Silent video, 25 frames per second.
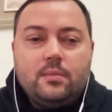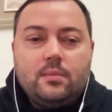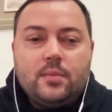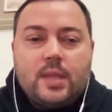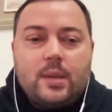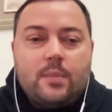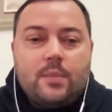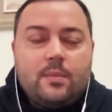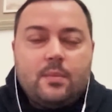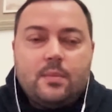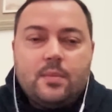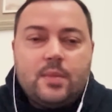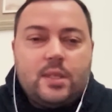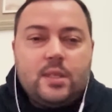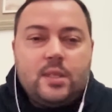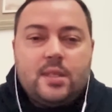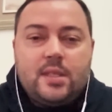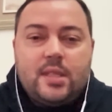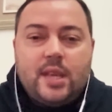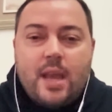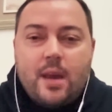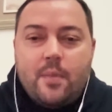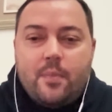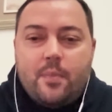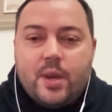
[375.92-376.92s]
там,
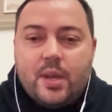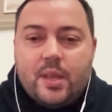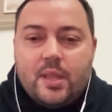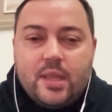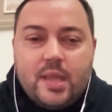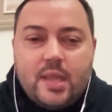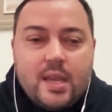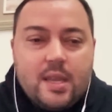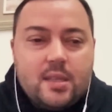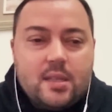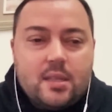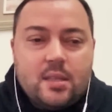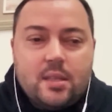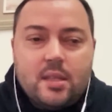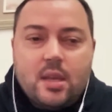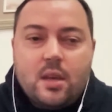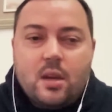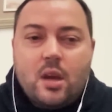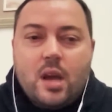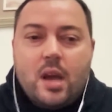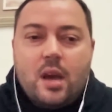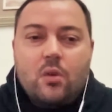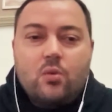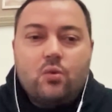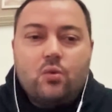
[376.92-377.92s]
стряпает ядерное
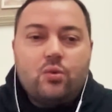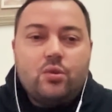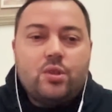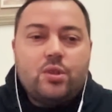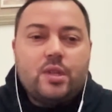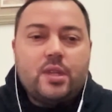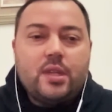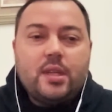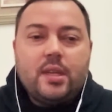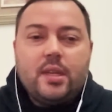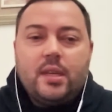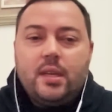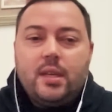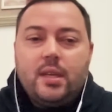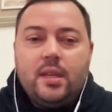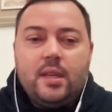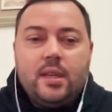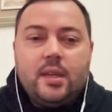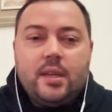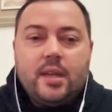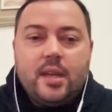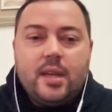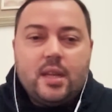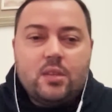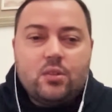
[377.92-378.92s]
оружие
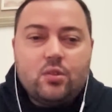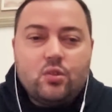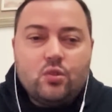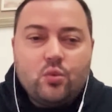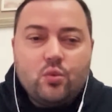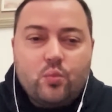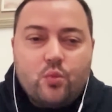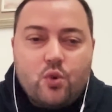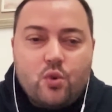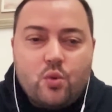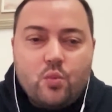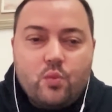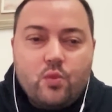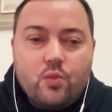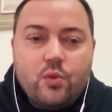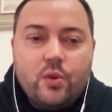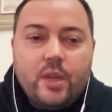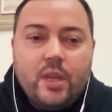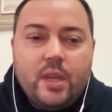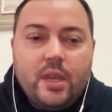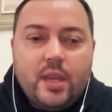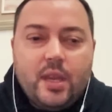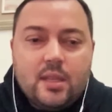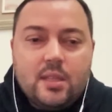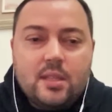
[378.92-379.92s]
или грязную бомбу
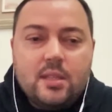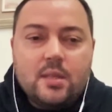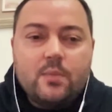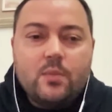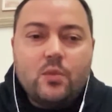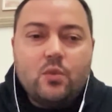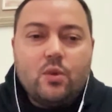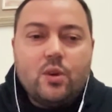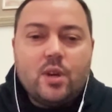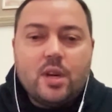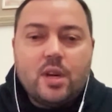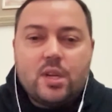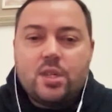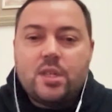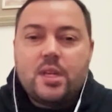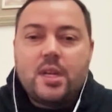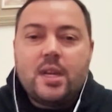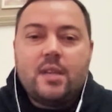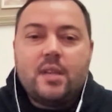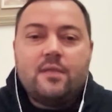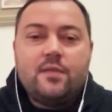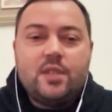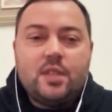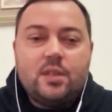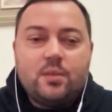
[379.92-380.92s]
и этим
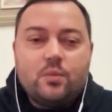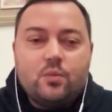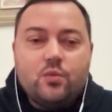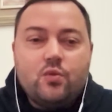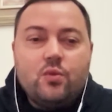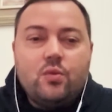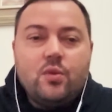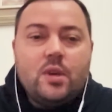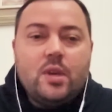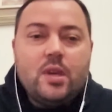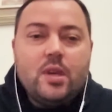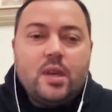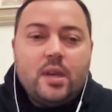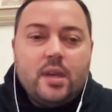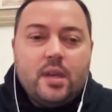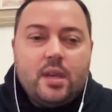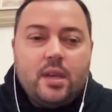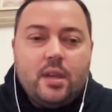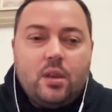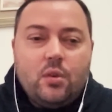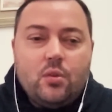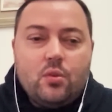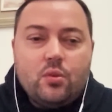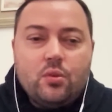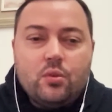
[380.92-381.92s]
угрожает всему
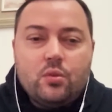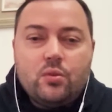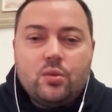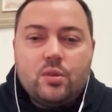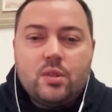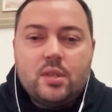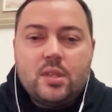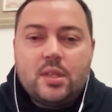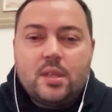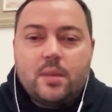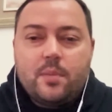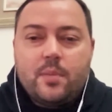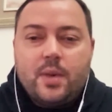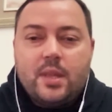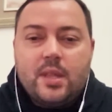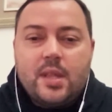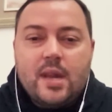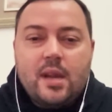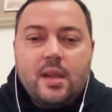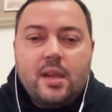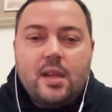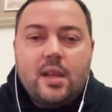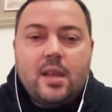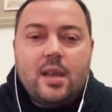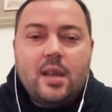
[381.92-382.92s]
региону. То есть это
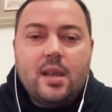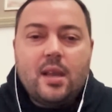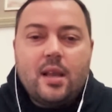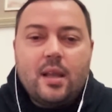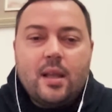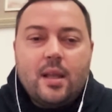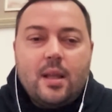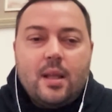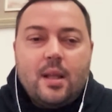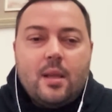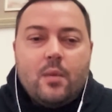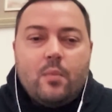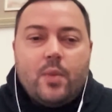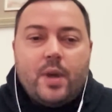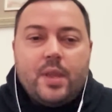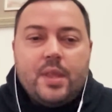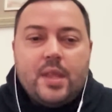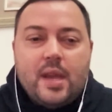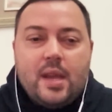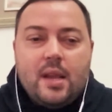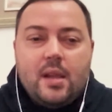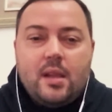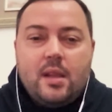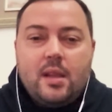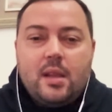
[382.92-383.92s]
банальное,
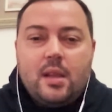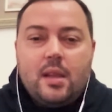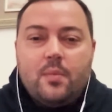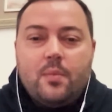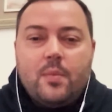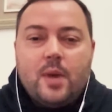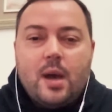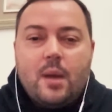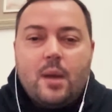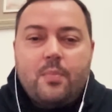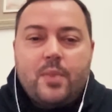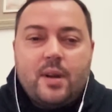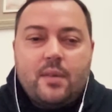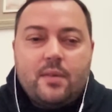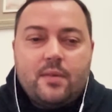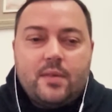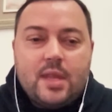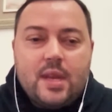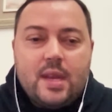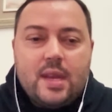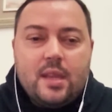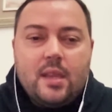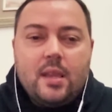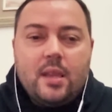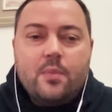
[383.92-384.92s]
банальное
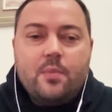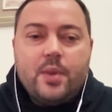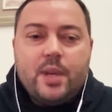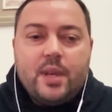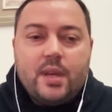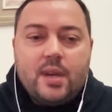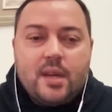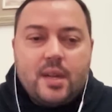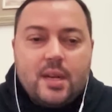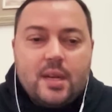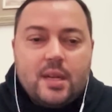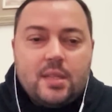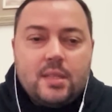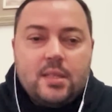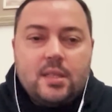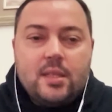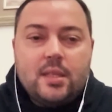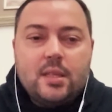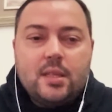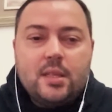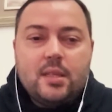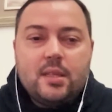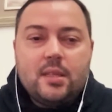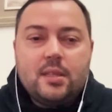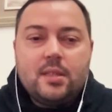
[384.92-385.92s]
оправдание,
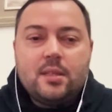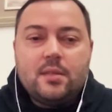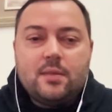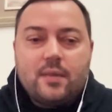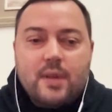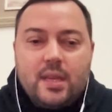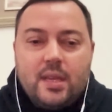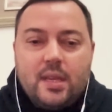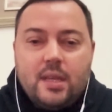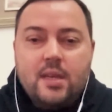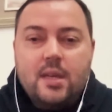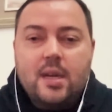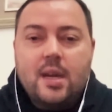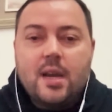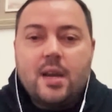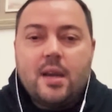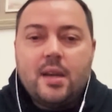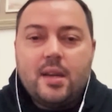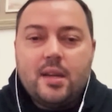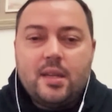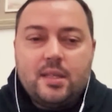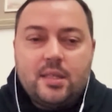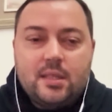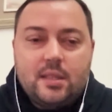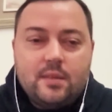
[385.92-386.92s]
прикрытия своих
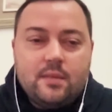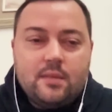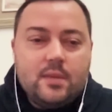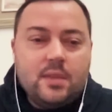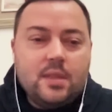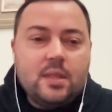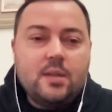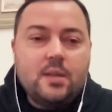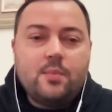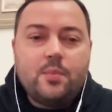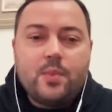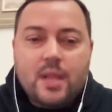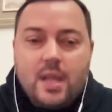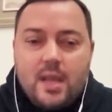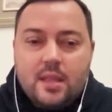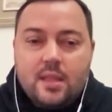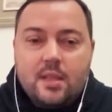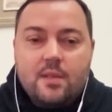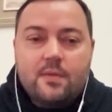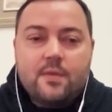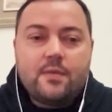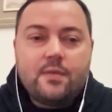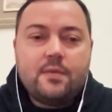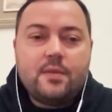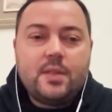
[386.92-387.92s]
агрессивных
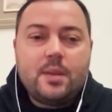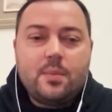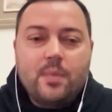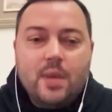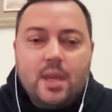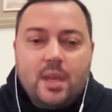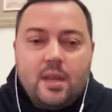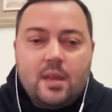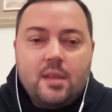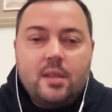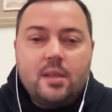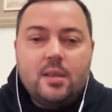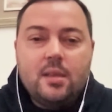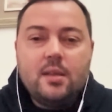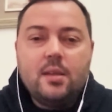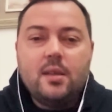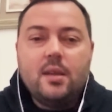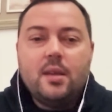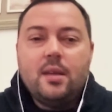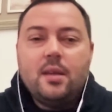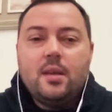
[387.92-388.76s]
планов, намерений,